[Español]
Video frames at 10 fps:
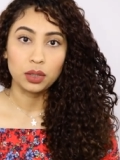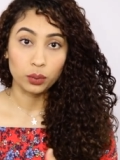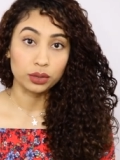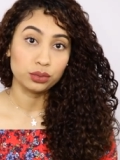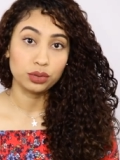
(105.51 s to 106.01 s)
el
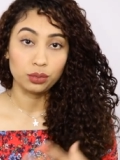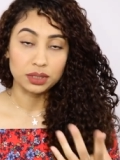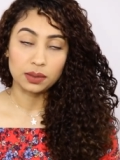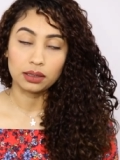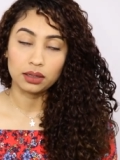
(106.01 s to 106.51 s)
cuarto donde yo me
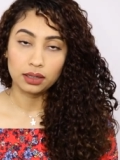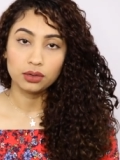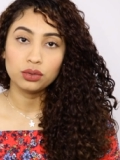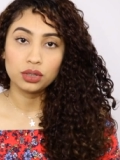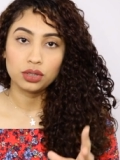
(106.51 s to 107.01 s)
estaba
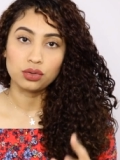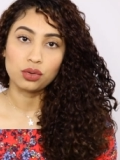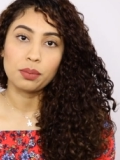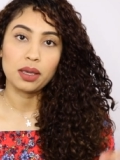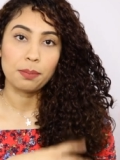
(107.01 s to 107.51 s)
quedando y yo me